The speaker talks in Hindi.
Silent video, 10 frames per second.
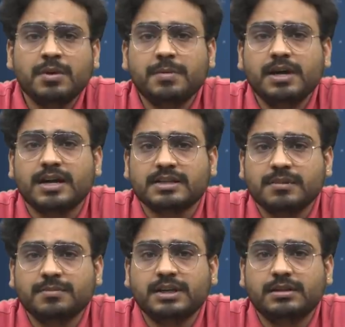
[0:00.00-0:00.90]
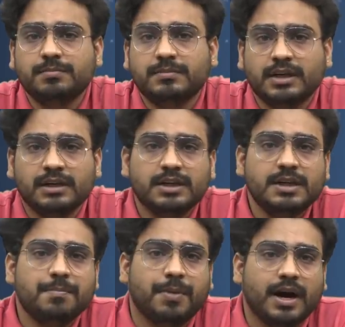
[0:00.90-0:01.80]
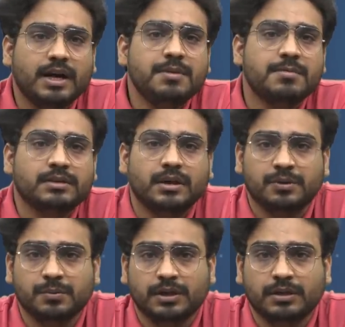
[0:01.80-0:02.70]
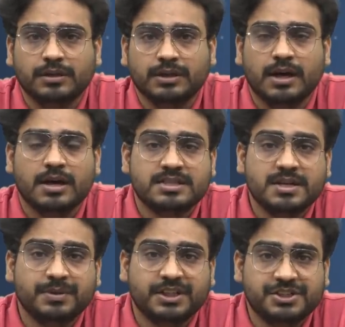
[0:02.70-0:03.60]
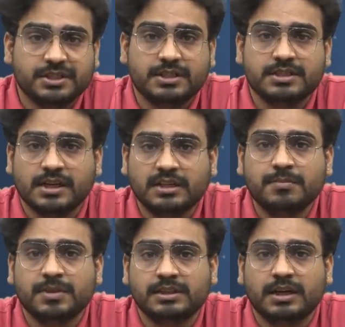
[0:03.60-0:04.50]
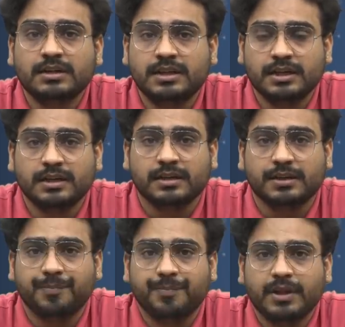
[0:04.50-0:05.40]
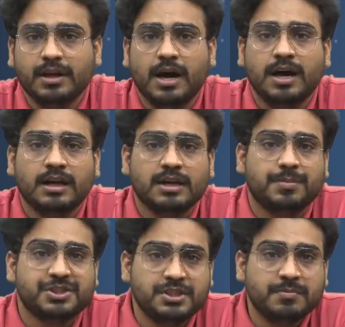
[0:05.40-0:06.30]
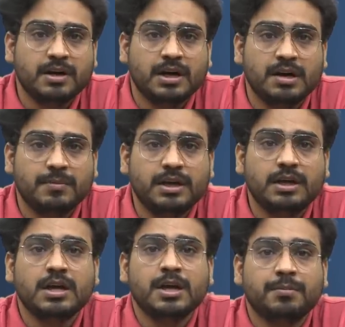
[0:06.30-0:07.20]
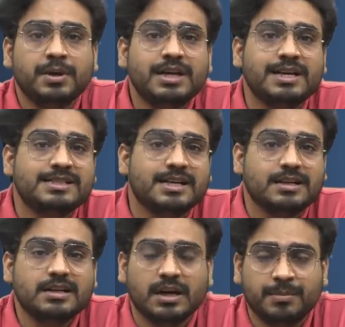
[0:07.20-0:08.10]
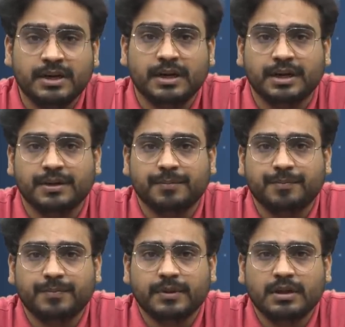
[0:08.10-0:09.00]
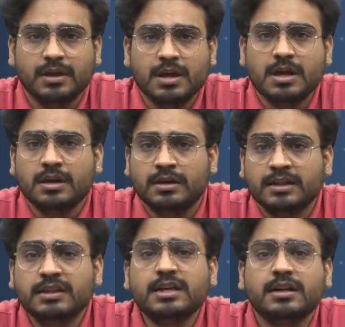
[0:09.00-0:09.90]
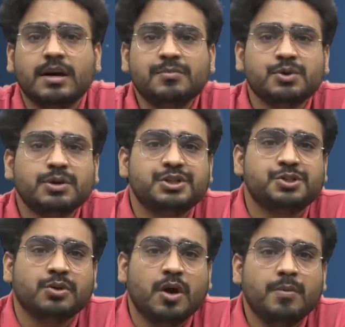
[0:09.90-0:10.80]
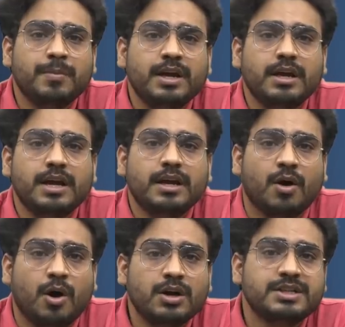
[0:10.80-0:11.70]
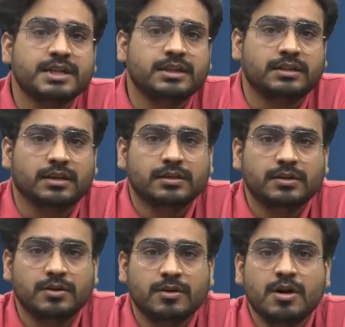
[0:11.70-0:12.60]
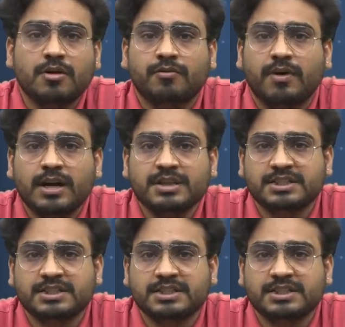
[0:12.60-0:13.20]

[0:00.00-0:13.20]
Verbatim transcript: में भी असम की तरह ही भारी मतदान हुआ यहाँ अस्सी प्रतिशत से ज़्यादा मतदान किया गया हालांकि पश्चिम बंगाल में भी हिंसा की खबरें आई नंदीग्राम जो इस चुनाव में एक हॉट सीट था वहां